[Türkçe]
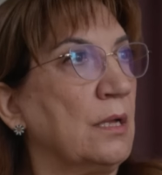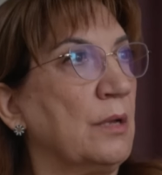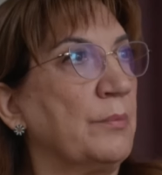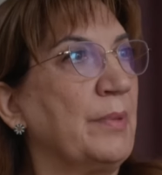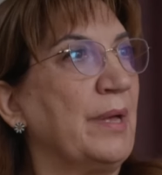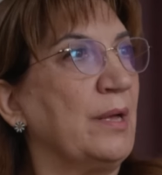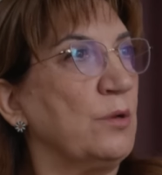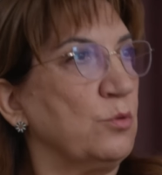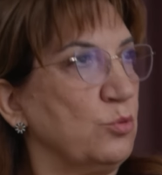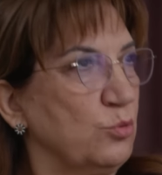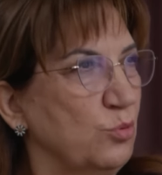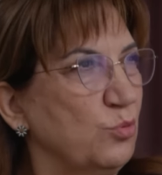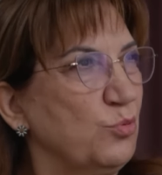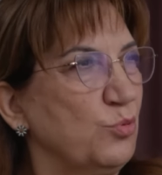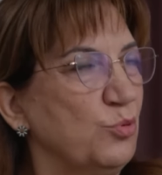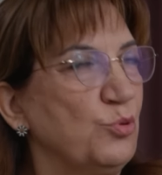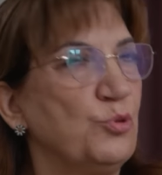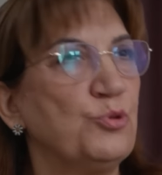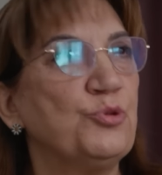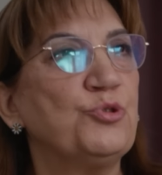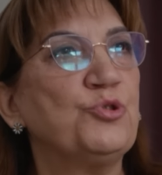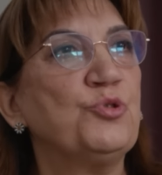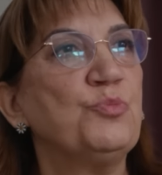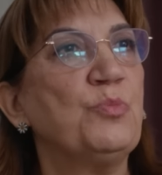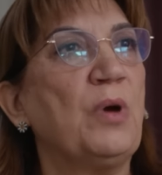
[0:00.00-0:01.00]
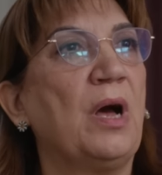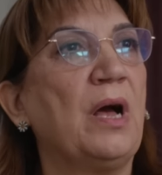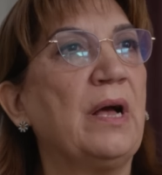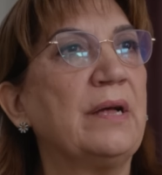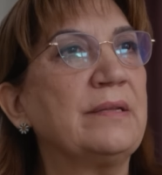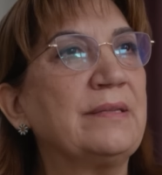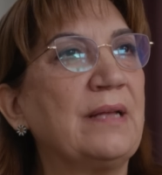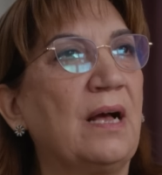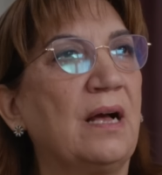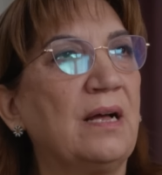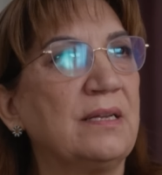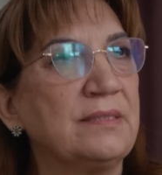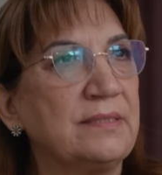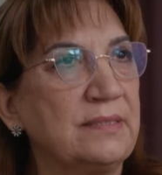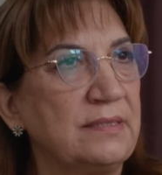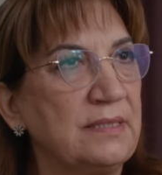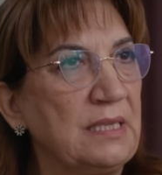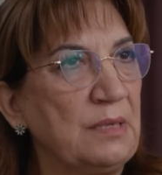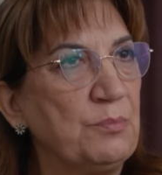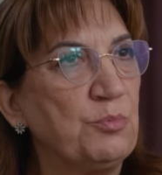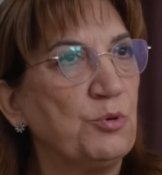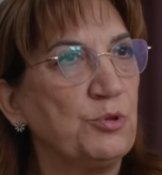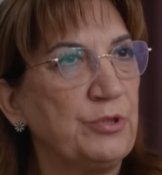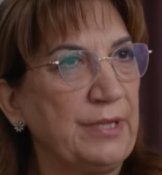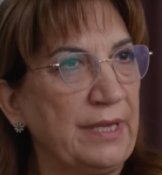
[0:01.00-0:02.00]
Ben onu unuttum. Aslında
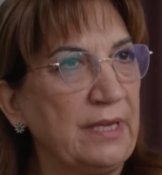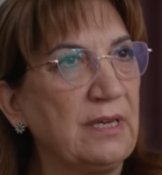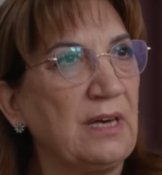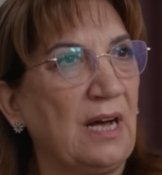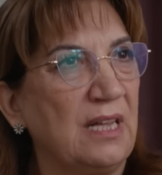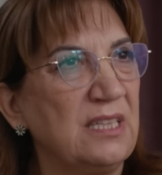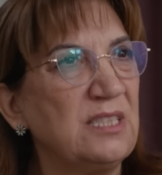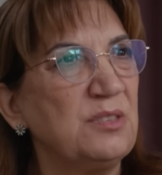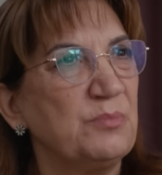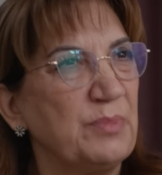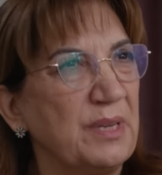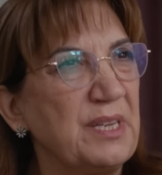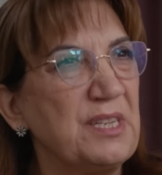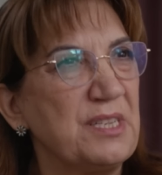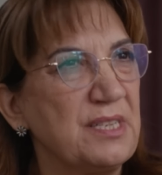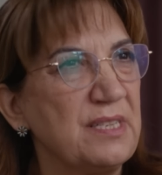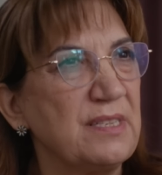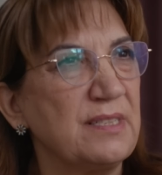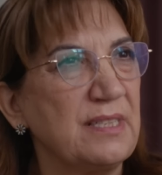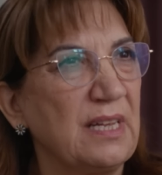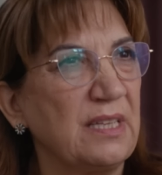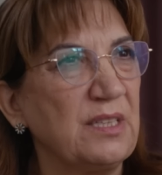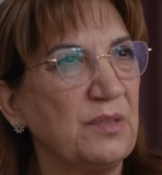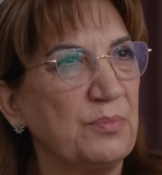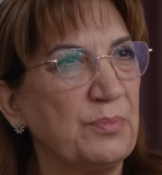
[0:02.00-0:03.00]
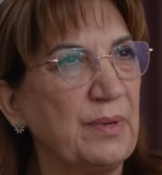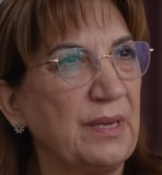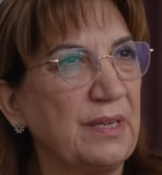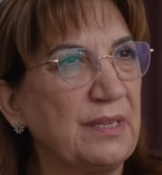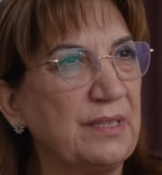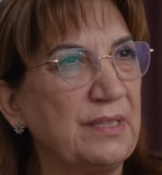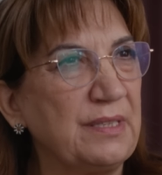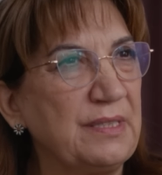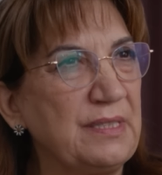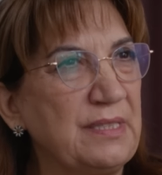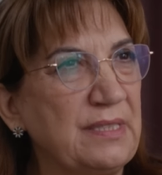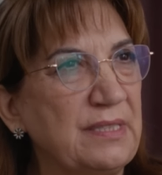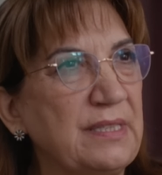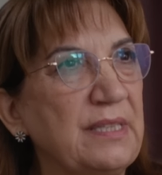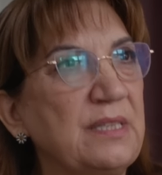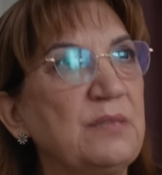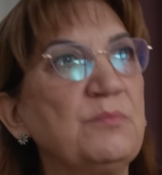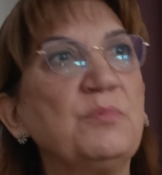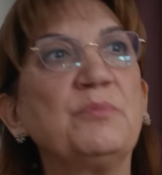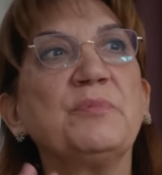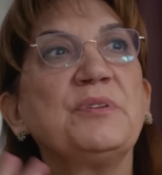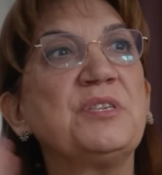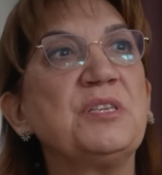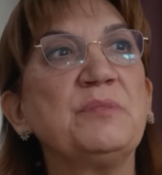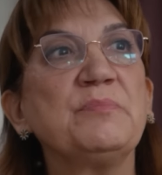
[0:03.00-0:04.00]
ipotek kaldırmak için satmak
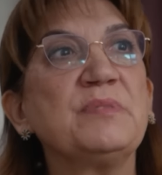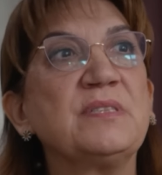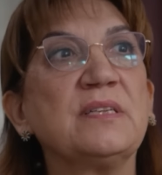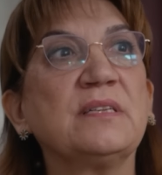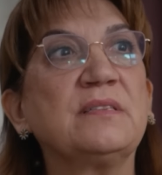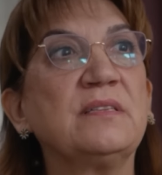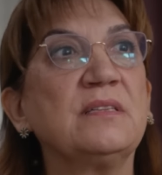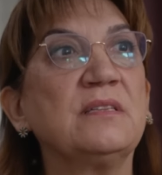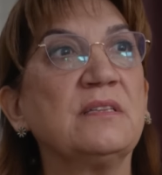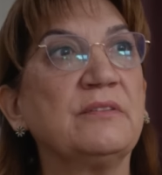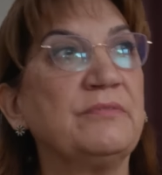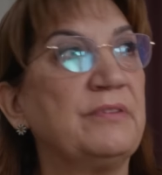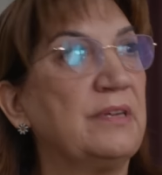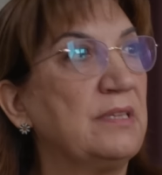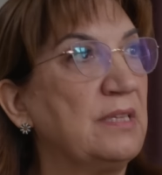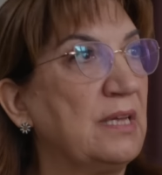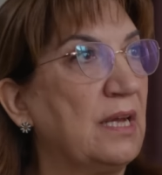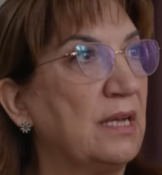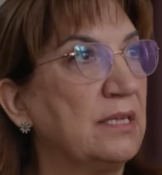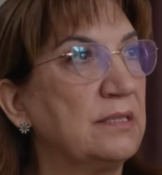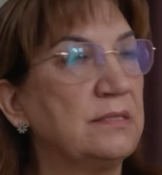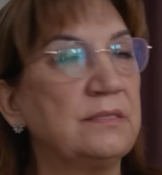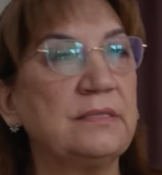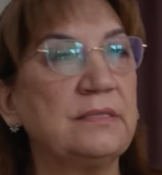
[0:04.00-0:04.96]
istedim ama şimdi satılık falan e,